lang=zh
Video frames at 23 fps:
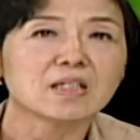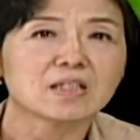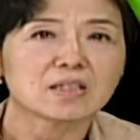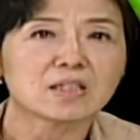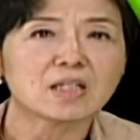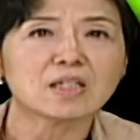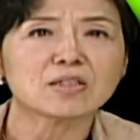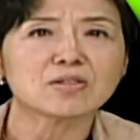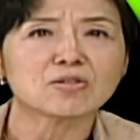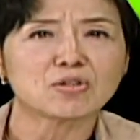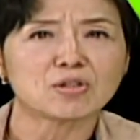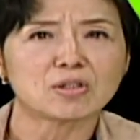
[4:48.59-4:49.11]

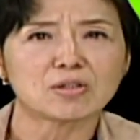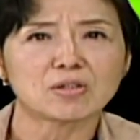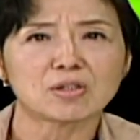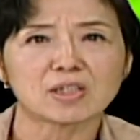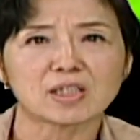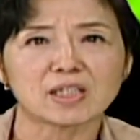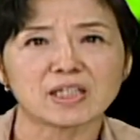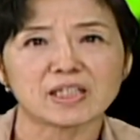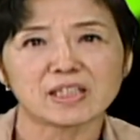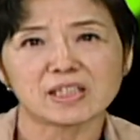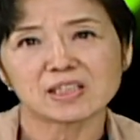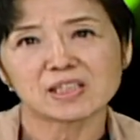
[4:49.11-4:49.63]
那是
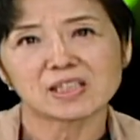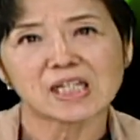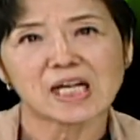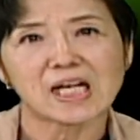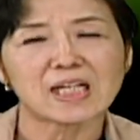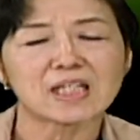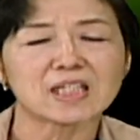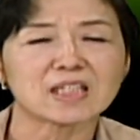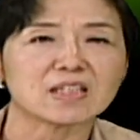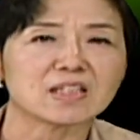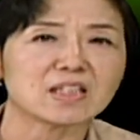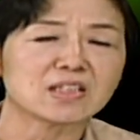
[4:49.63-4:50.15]
可能家
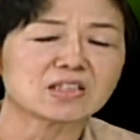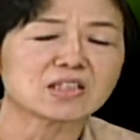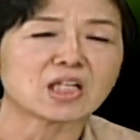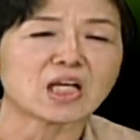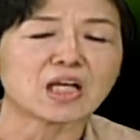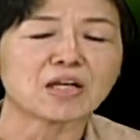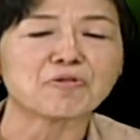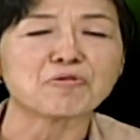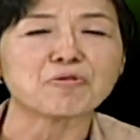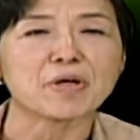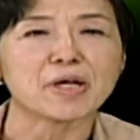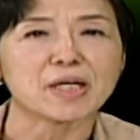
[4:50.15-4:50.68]
里的
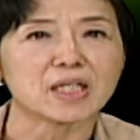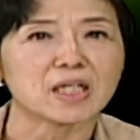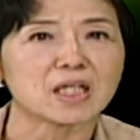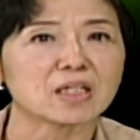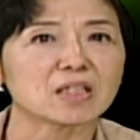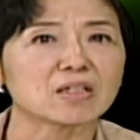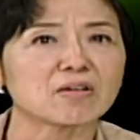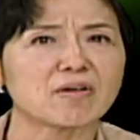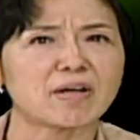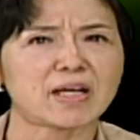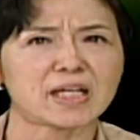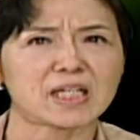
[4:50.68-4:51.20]
成员呢，
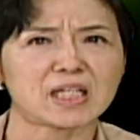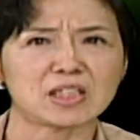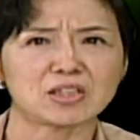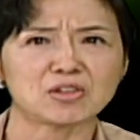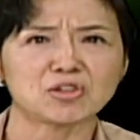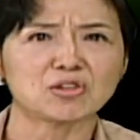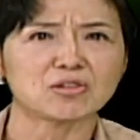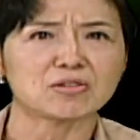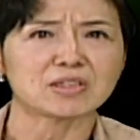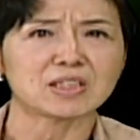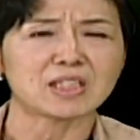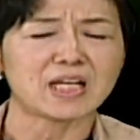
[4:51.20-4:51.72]
另外一个人
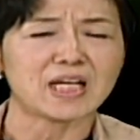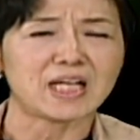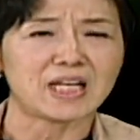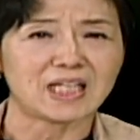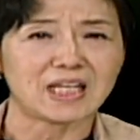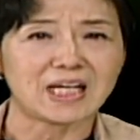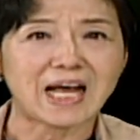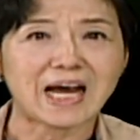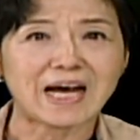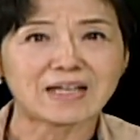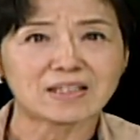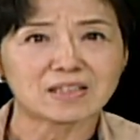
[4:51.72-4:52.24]
就是很
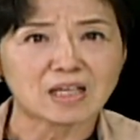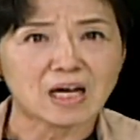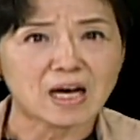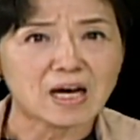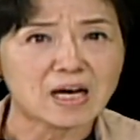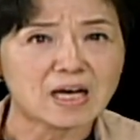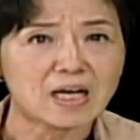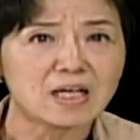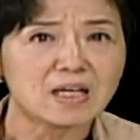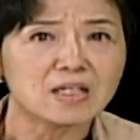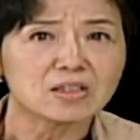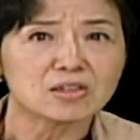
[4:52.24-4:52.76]
邋
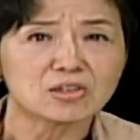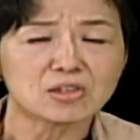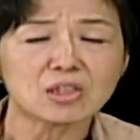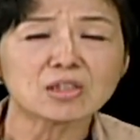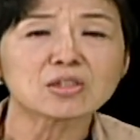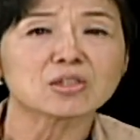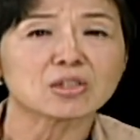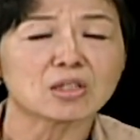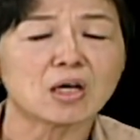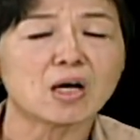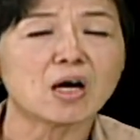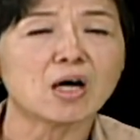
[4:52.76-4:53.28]
遢，这
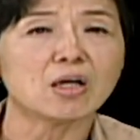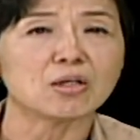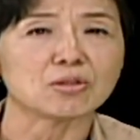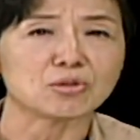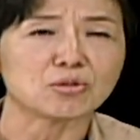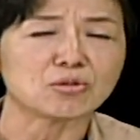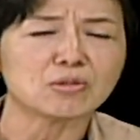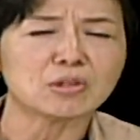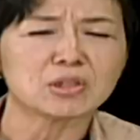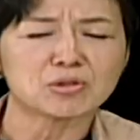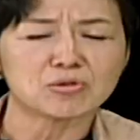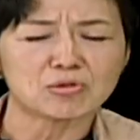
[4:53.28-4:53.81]
时候
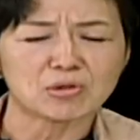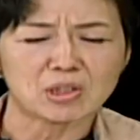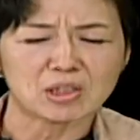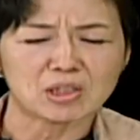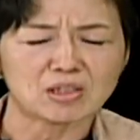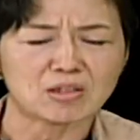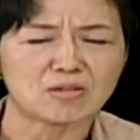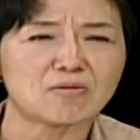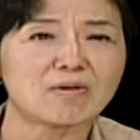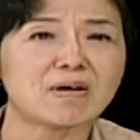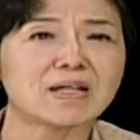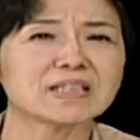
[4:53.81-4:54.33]
你会觉
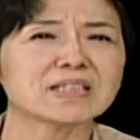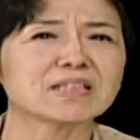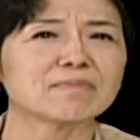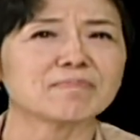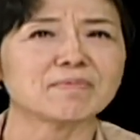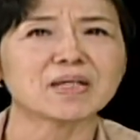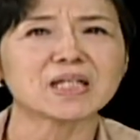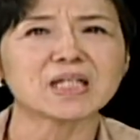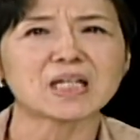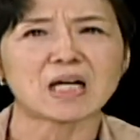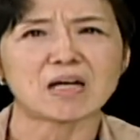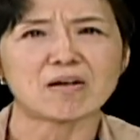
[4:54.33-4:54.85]
得哇，怎
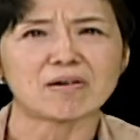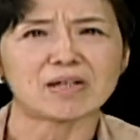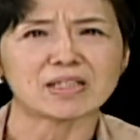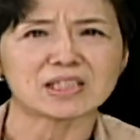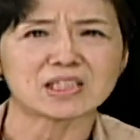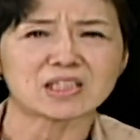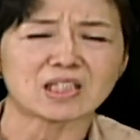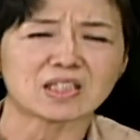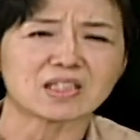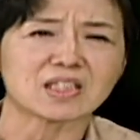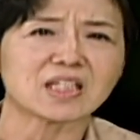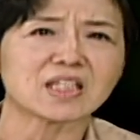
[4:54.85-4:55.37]
么搞啊？
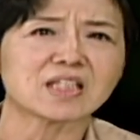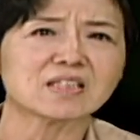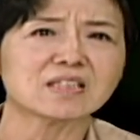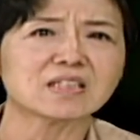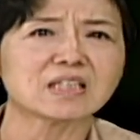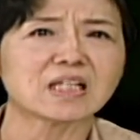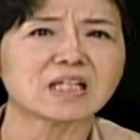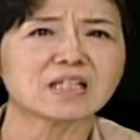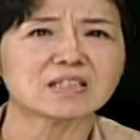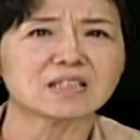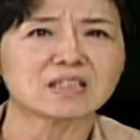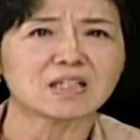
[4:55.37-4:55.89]
整天
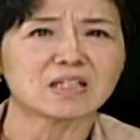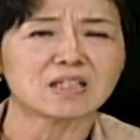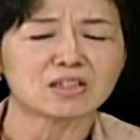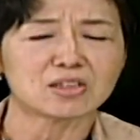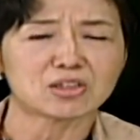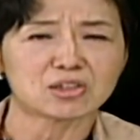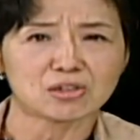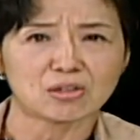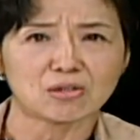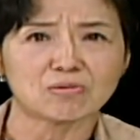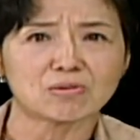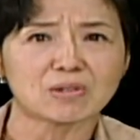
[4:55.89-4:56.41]
在这
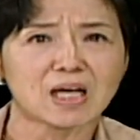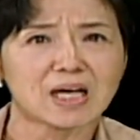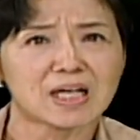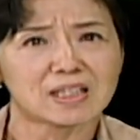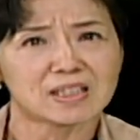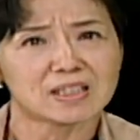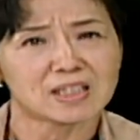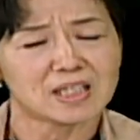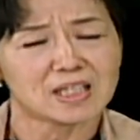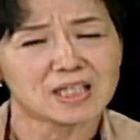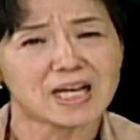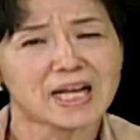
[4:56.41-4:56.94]
收他
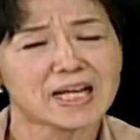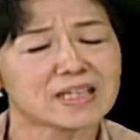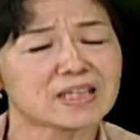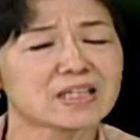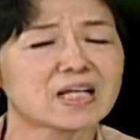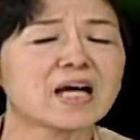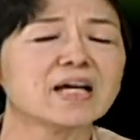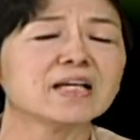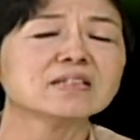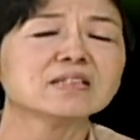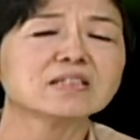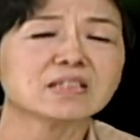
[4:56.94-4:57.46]
的烂
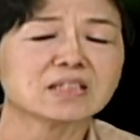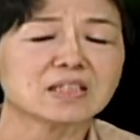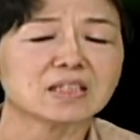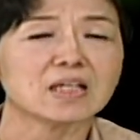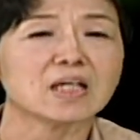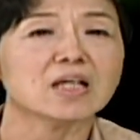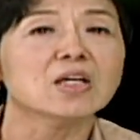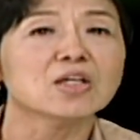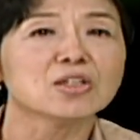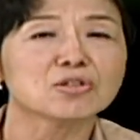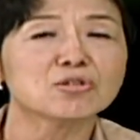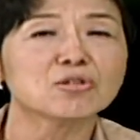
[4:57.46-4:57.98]
摊子，
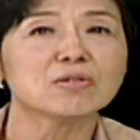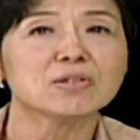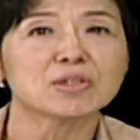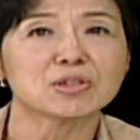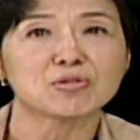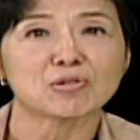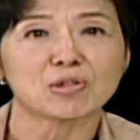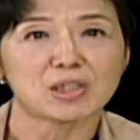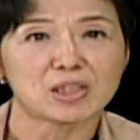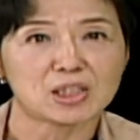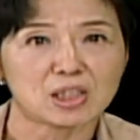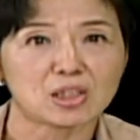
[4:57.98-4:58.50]
就会
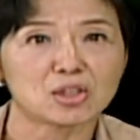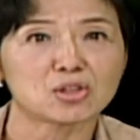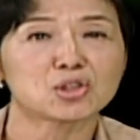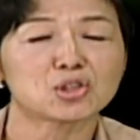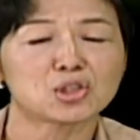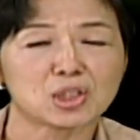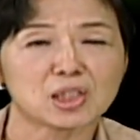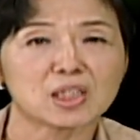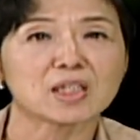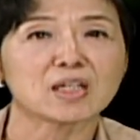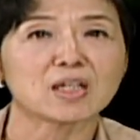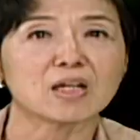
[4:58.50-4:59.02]
觉得
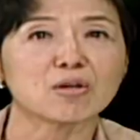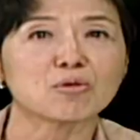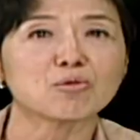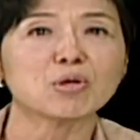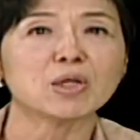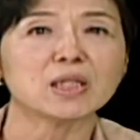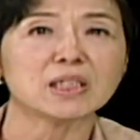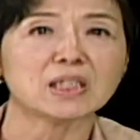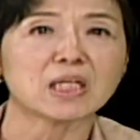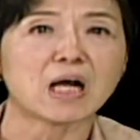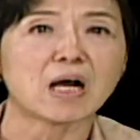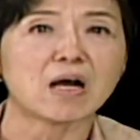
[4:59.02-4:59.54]
是一个
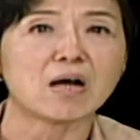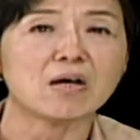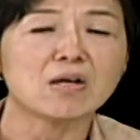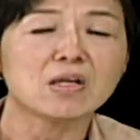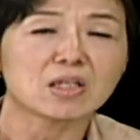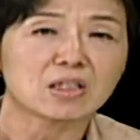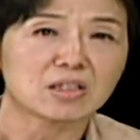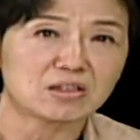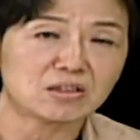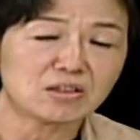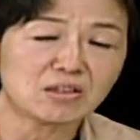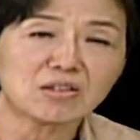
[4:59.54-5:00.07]
困扰。
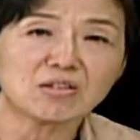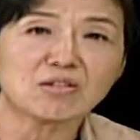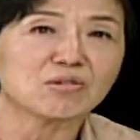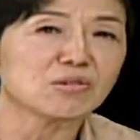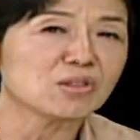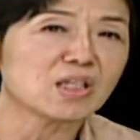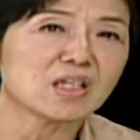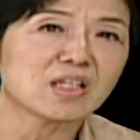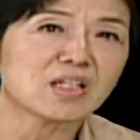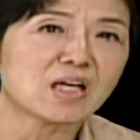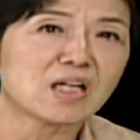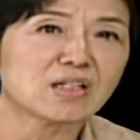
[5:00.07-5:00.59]
可是有
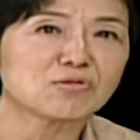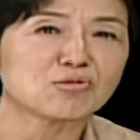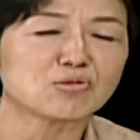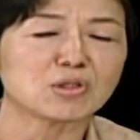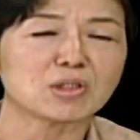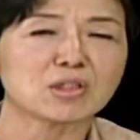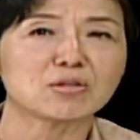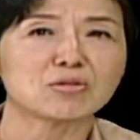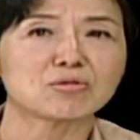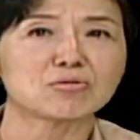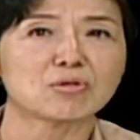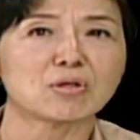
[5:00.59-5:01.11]
的人他
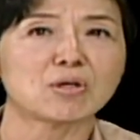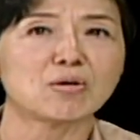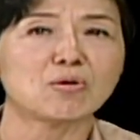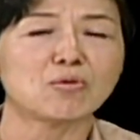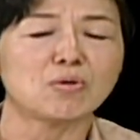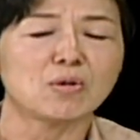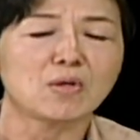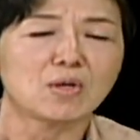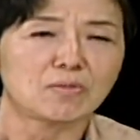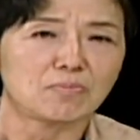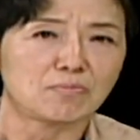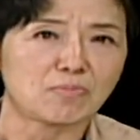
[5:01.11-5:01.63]
觉得说
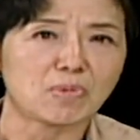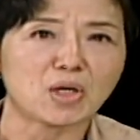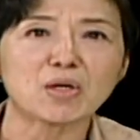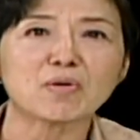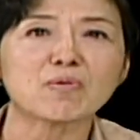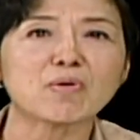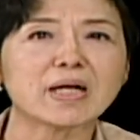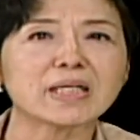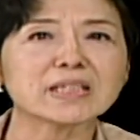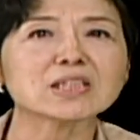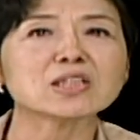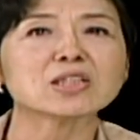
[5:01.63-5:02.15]
没
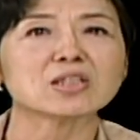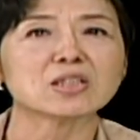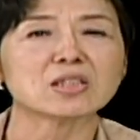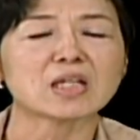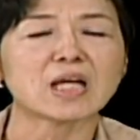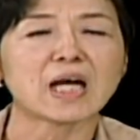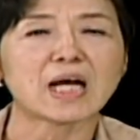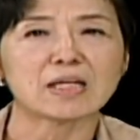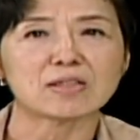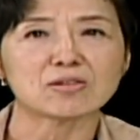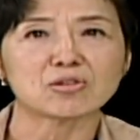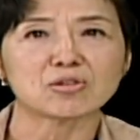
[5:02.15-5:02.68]
关系
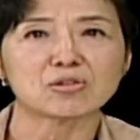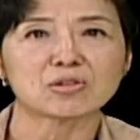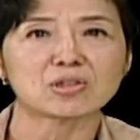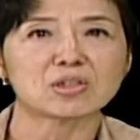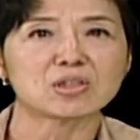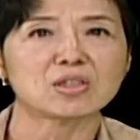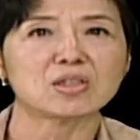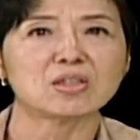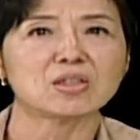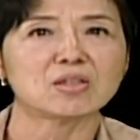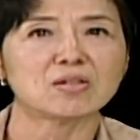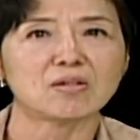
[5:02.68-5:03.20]
啊，就
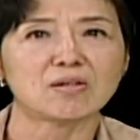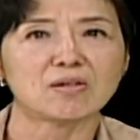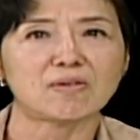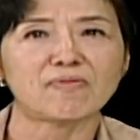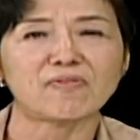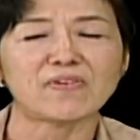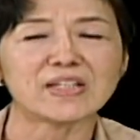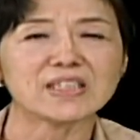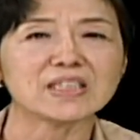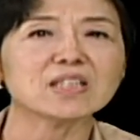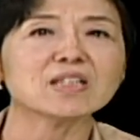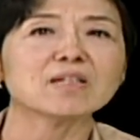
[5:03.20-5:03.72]
是
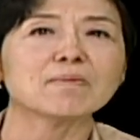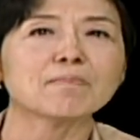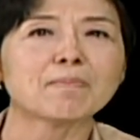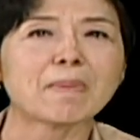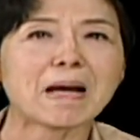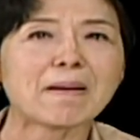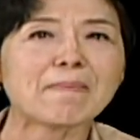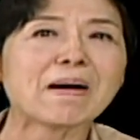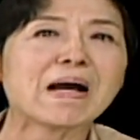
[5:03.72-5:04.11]
反正马